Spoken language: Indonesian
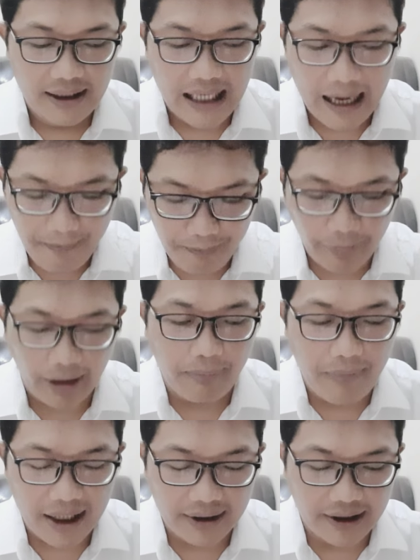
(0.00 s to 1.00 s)
hampir
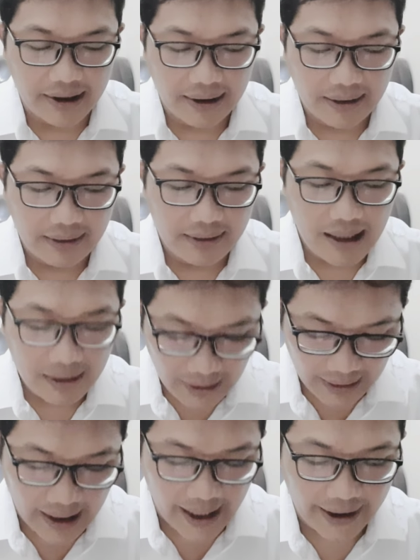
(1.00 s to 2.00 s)
mati.
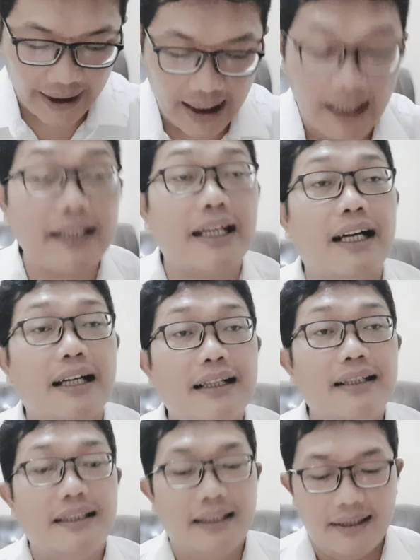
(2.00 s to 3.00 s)
Datanglah kiranya
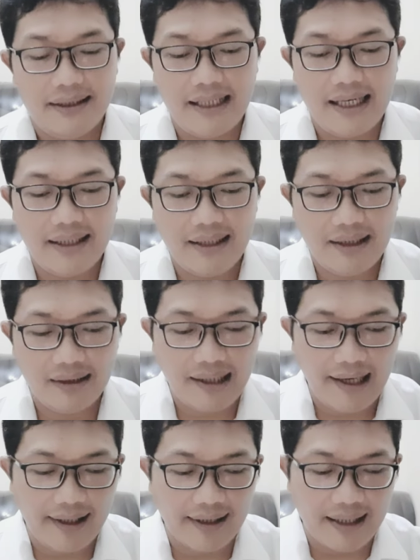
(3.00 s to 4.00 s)
dan
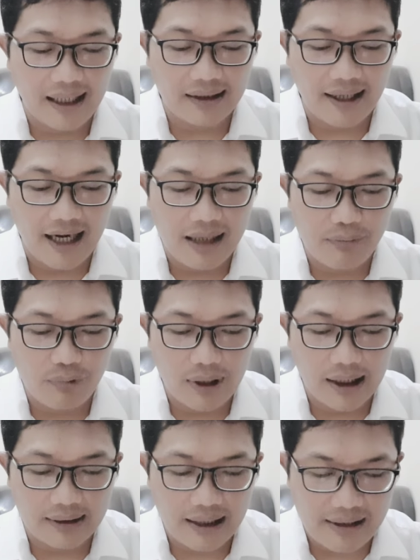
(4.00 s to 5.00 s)
letakkanlah
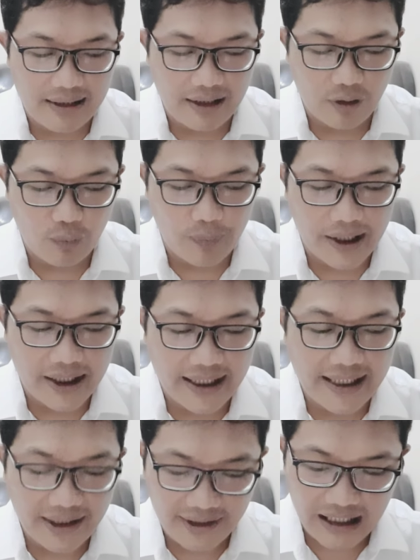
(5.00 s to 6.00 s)
tanganmu atasnya supaya
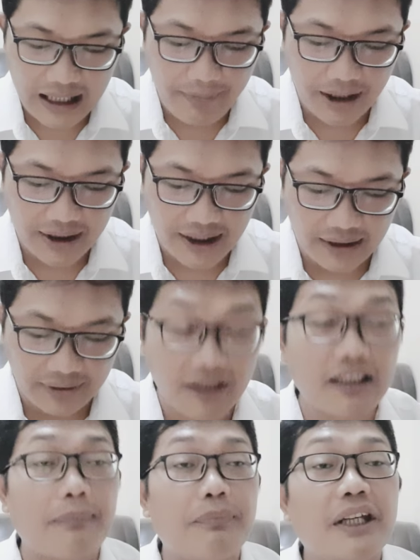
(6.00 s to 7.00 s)
ia selamat dan
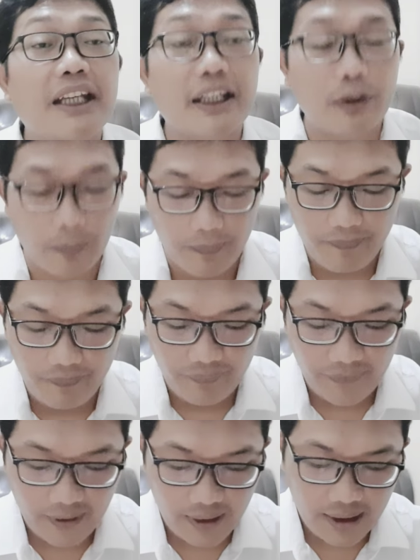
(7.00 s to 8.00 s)
tetap hidup.
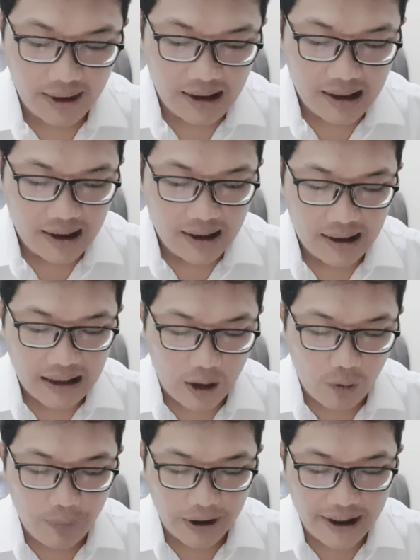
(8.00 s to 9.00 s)

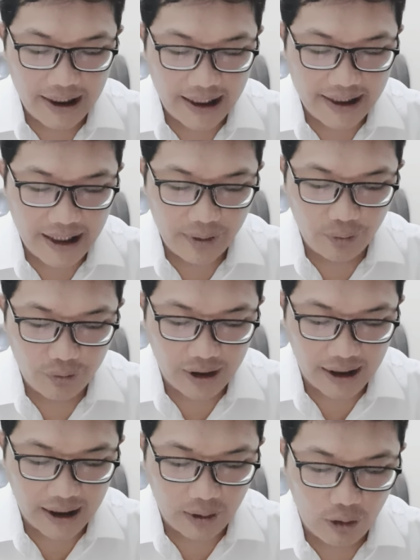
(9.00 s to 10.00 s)
Lalu pergilah Yesus
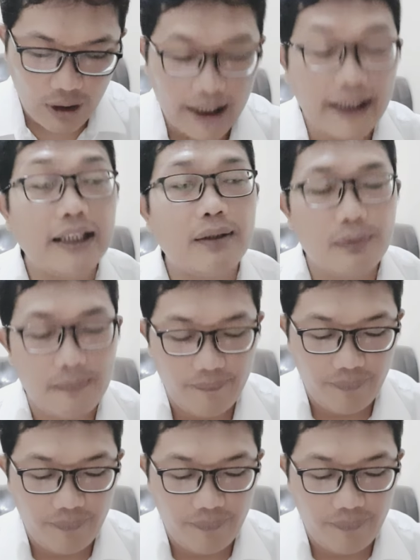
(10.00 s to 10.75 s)
dengan orang itu.